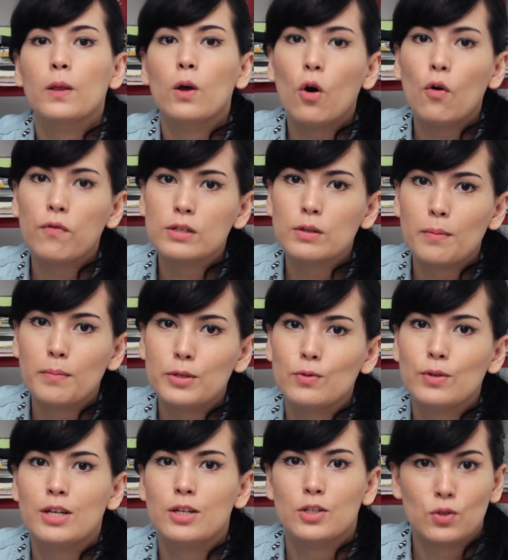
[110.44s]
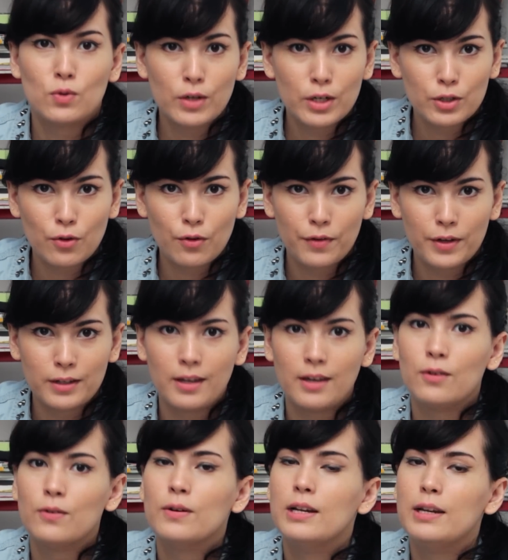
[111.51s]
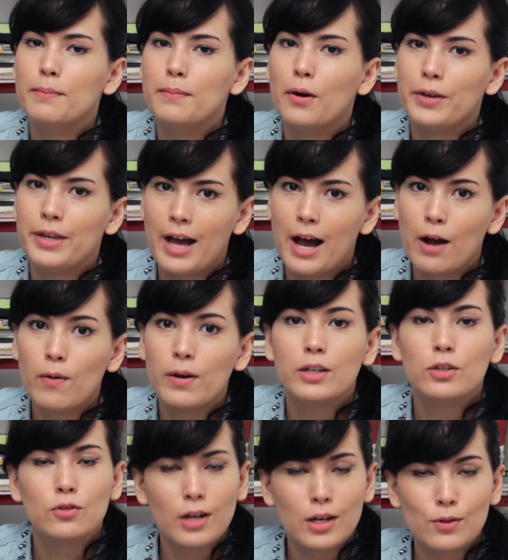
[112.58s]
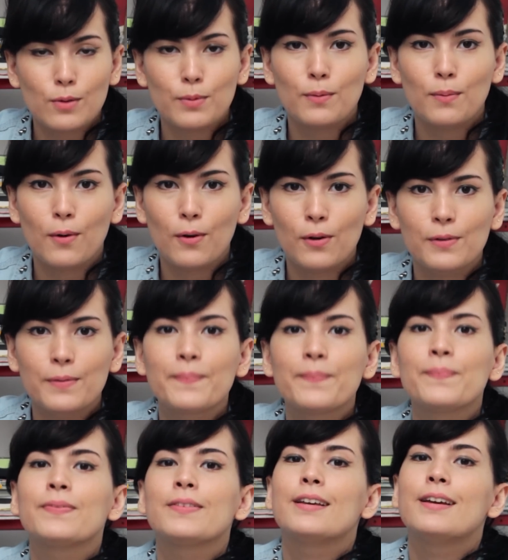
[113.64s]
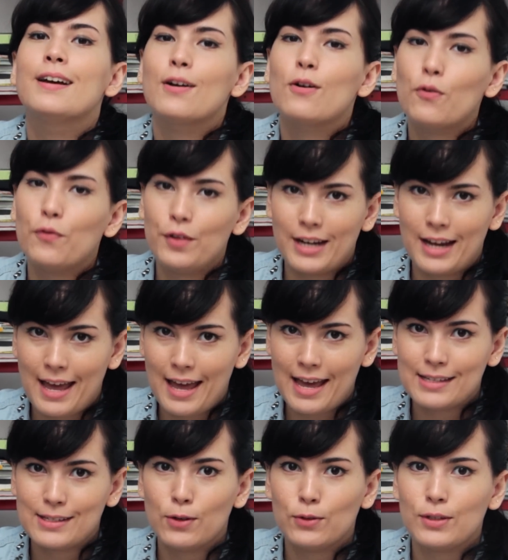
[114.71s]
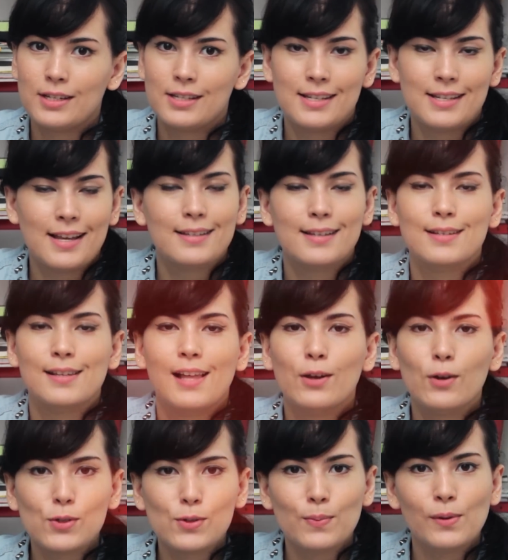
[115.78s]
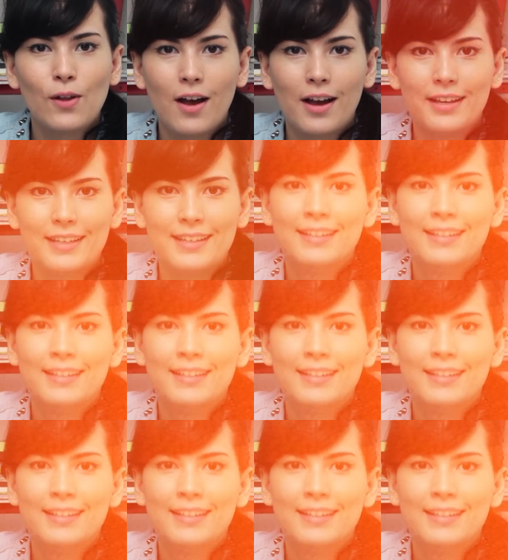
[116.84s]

ou fazer uma misturinha de açúcar de confeiteiro, limão e água e jogar sobre o bolo. Confira essa e outras receitas lá no nosso blog.